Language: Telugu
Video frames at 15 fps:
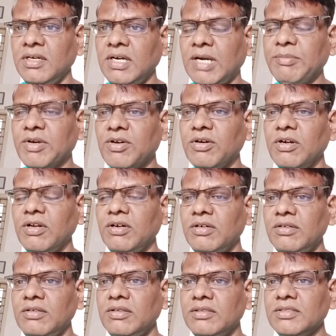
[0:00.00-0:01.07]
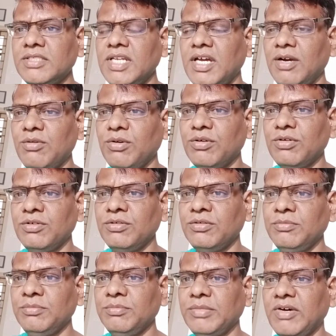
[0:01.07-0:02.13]
హన్మకొండలో జిల్లా కోర్టు
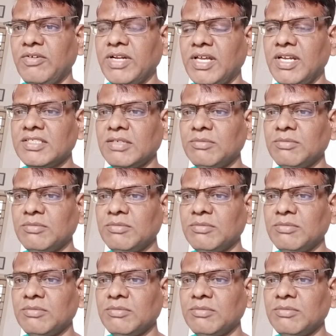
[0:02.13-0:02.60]
భవనాల